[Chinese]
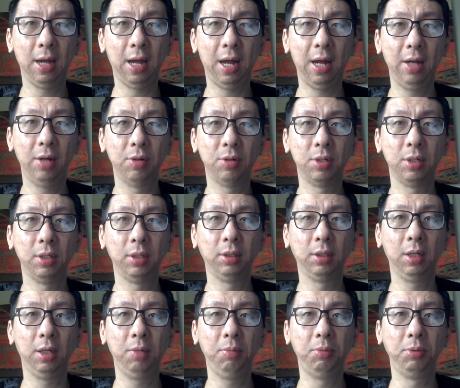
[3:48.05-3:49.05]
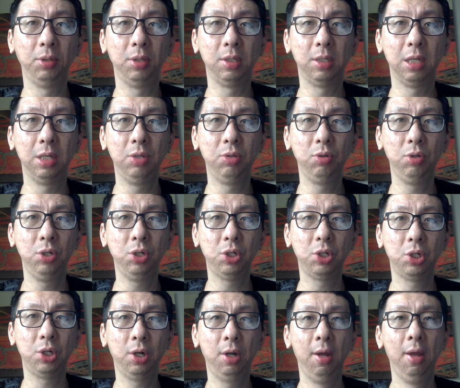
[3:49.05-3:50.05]
还有这个特朗普的前军
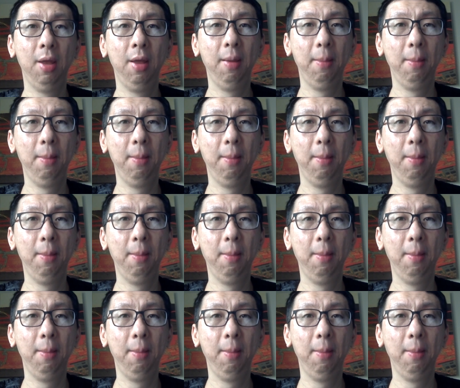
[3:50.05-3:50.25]
师